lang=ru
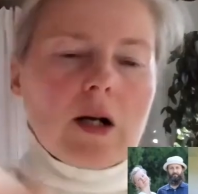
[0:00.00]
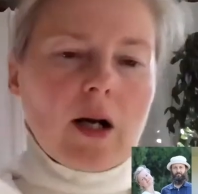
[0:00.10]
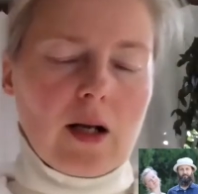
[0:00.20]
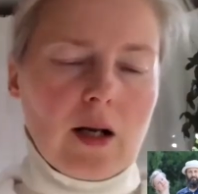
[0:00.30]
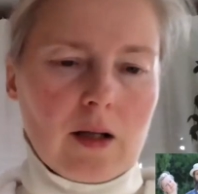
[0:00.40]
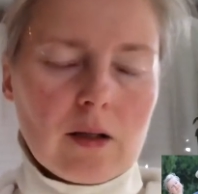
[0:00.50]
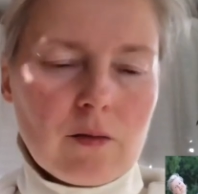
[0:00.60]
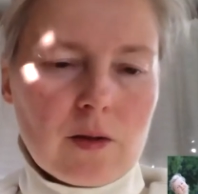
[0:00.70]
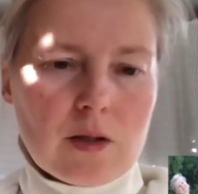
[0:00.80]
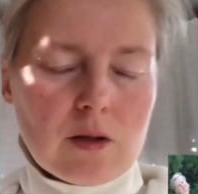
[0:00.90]
или колени.
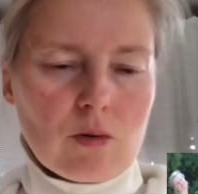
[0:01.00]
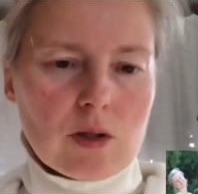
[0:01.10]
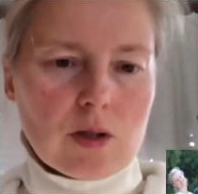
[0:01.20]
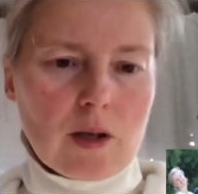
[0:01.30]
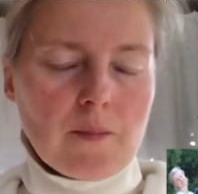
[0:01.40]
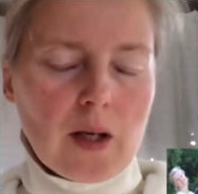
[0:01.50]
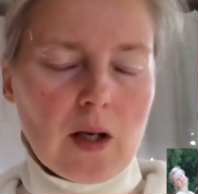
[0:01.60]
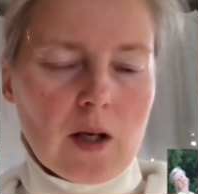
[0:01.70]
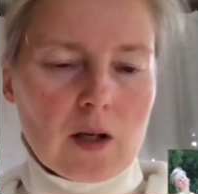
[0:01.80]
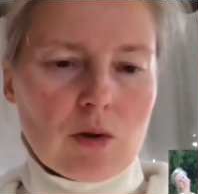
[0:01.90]
Это фиксируется
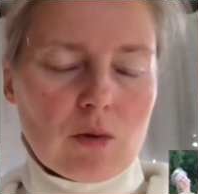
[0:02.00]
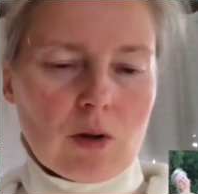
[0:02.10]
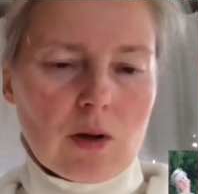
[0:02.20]
еще такое